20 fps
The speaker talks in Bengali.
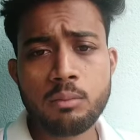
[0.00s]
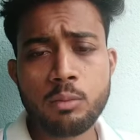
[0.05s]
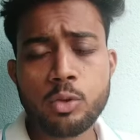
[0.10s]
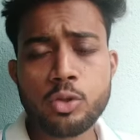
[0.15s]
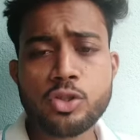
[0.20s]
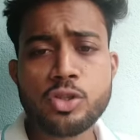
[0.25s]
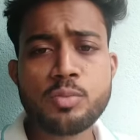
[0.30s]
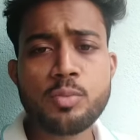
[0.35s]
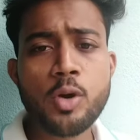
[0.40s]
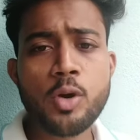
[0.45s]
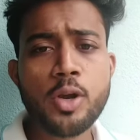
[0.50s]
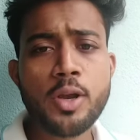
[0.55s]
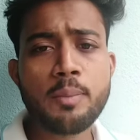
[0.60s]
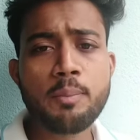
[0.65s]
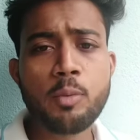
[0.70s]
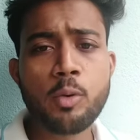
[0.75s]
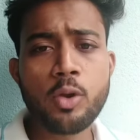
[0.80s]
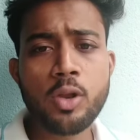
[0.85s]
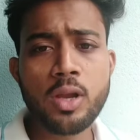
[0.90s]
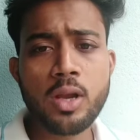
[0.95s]
পশ্চিমবঙ্গে
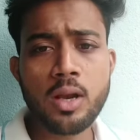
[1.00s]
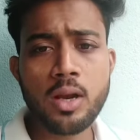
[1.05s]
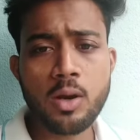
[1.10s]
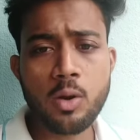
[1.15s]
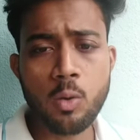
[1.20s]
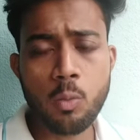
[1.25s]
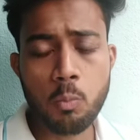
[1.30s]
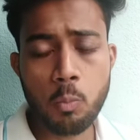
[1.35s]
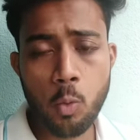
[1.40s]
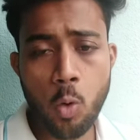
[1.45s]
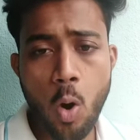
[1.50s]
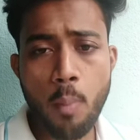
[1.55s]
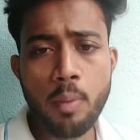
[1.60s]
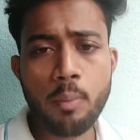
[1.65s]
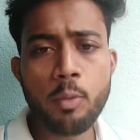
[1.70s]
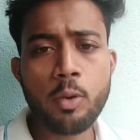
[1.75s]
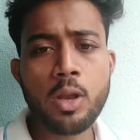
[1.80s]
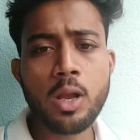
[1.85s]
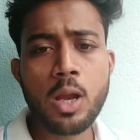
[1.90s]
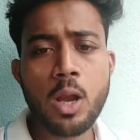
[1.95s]
কবে
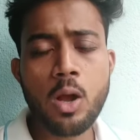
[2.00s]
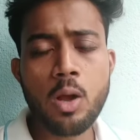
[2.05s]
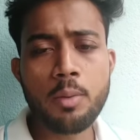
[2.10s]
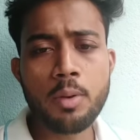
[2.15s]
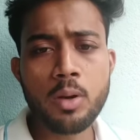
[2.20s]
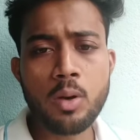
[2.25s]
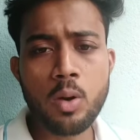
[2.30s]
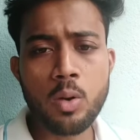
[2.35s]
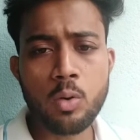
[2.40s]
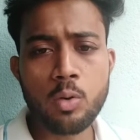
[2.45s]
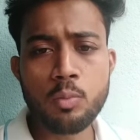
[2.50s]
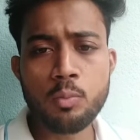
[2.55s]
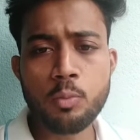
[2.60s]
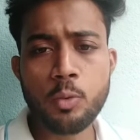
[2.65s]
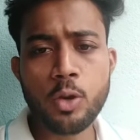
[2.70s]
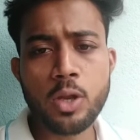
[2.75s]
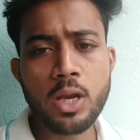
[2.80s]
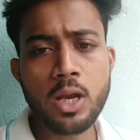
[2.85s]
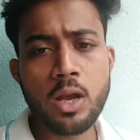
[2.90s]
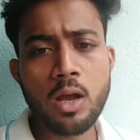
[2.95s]
পরীক্ষা হবে কখন
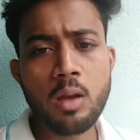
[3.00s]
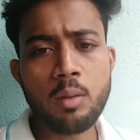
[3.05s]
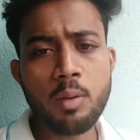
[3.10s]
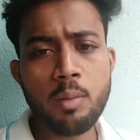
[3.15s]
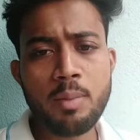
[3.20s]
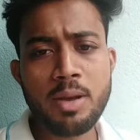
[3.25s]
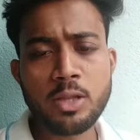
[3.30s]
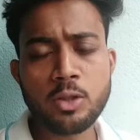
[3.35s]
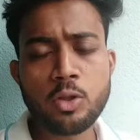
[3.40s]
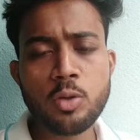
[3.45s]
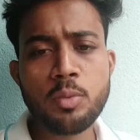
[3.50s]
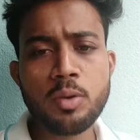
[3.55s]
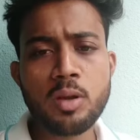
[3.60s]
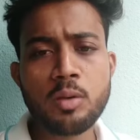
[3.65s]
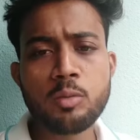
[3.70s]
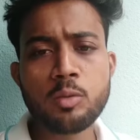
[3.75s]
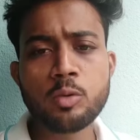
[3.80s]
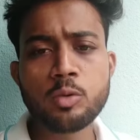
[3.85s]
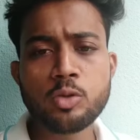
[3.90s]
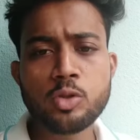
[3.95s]
পরীক্ষা হবে মাধ্যমিক
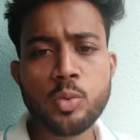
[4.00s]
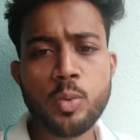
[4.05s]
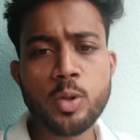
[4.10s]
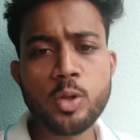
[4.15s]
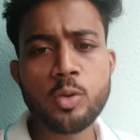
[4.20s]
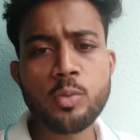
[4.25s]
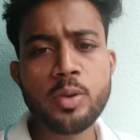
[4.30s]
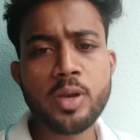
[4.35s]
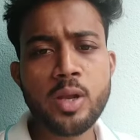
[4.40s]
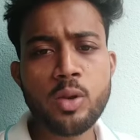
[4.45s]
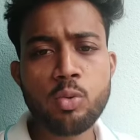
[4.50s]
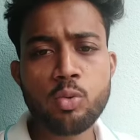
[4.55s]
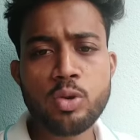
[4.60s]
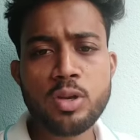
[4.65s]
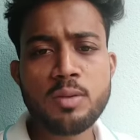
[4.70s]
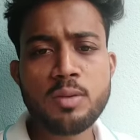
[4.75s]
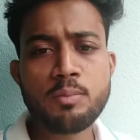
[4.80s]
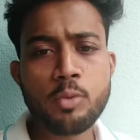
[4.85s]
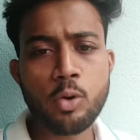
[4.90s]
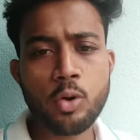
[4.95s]
এবং উচ্চ মাধ্যমিকের
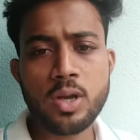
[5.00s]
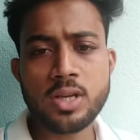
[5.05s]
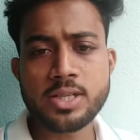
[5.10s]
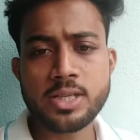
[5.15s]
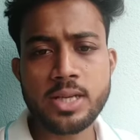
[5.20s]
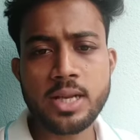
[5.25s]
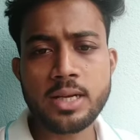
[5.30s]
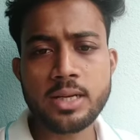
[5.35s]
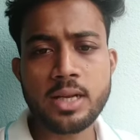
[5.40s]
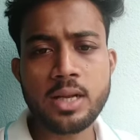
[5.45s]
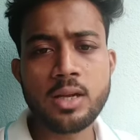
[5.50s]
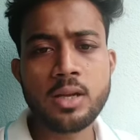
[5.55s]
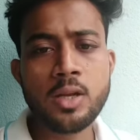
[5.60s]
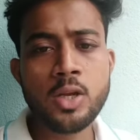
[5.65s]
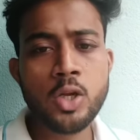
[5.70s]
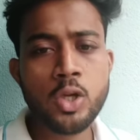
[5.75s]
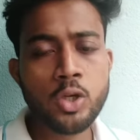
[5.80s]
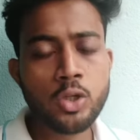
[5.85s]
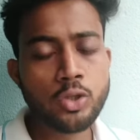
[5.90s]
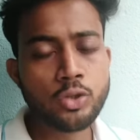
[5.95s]
রুটিন প্রকাশের একটা
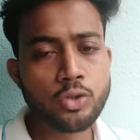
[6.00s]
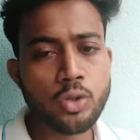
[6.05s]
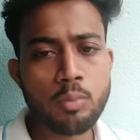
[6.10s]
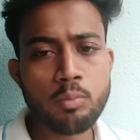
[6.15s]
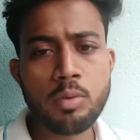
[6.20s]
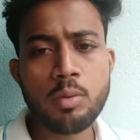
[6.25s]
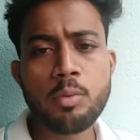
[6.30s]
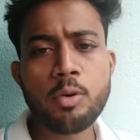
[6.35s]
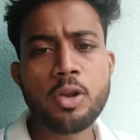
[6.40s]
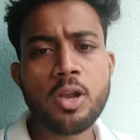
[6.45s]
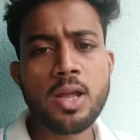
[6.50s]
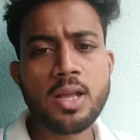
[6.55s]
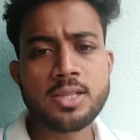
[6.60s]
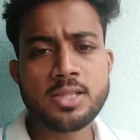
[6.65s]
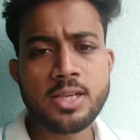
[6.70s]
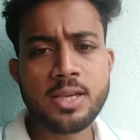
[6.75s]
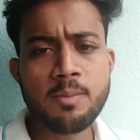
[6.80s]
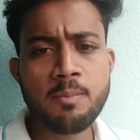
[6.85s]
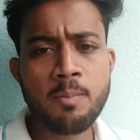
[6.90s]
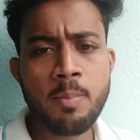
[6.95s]
সম্ভাবনা
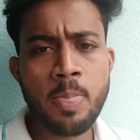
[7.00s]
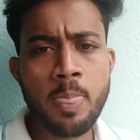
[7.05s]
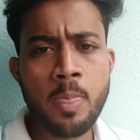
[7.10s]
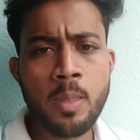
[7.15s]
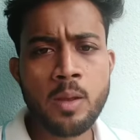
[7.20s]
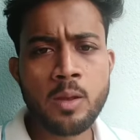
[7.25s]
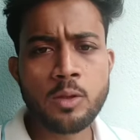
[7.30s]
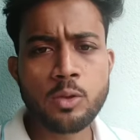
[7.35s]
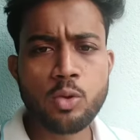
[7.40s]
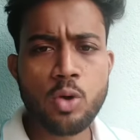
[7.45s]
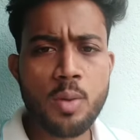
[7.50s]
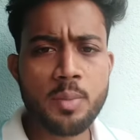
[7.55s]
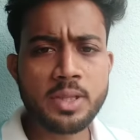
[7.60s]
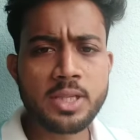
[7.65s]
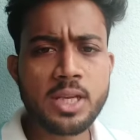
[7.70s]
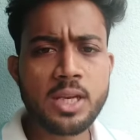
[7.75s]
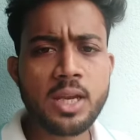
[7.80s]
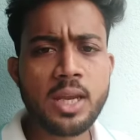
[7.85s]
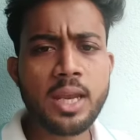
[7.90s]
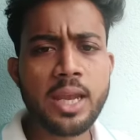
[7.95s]
আছে তো
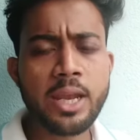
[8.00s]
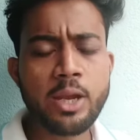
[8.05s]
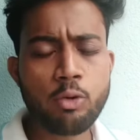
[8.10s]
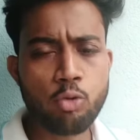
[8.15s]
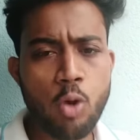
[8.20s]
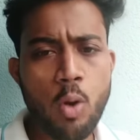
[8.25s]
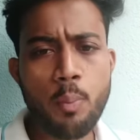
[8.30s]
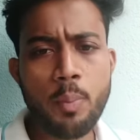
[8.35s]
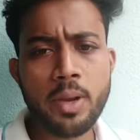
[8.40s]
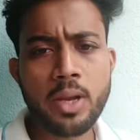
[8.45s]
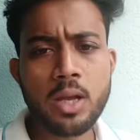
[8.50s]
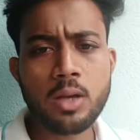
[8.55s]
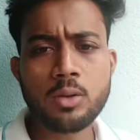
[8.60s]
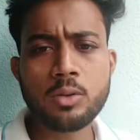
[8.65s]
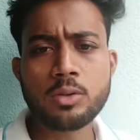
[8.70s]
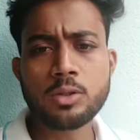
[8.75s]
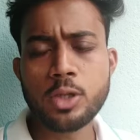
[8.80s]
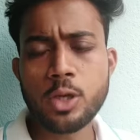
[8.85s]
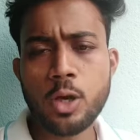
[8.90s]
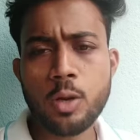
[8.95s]
আমাদেরকে একটু অপেক্ষা
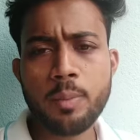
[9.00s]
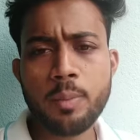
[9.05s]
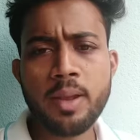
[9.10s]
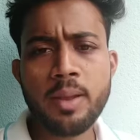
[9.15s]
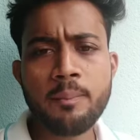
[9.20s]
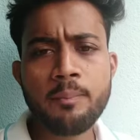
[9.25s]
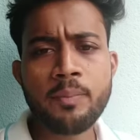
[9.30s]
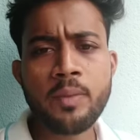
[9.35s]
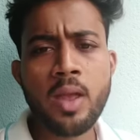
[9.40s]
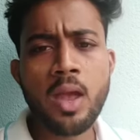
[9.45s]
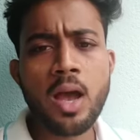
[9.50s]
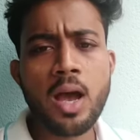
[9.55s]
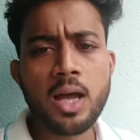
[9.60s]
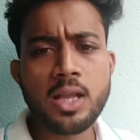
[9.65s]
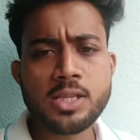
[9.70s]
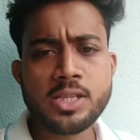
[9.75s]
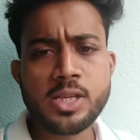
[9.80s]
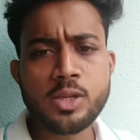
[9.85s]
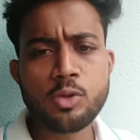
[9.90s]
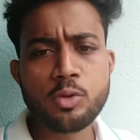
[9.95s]
করতে হবে
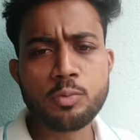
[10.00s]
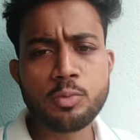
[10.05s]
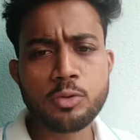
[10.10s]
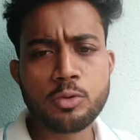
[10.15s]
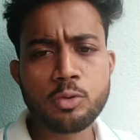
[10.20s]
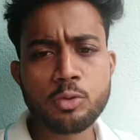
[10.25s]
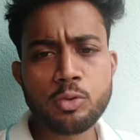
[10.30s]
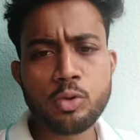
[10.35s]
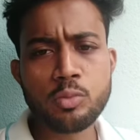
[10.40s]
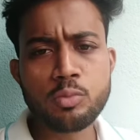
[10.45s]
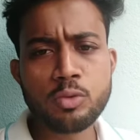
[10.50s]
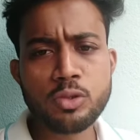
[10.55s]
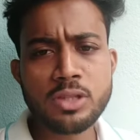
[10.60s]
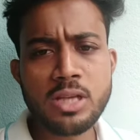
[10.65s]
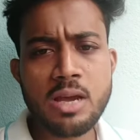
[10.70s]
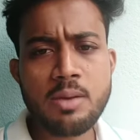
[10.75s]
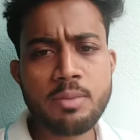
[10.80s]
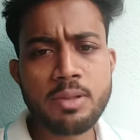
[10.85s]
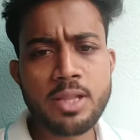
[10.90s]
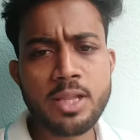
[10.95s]
আজকে দুপুর দুটোর মধ্যে
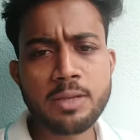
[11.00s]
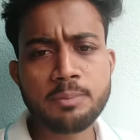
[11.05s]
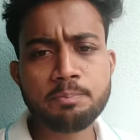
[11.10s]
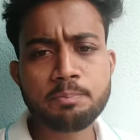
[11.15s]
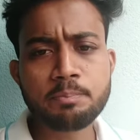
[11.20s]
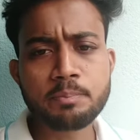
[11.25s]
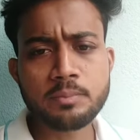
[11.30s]
আমাদের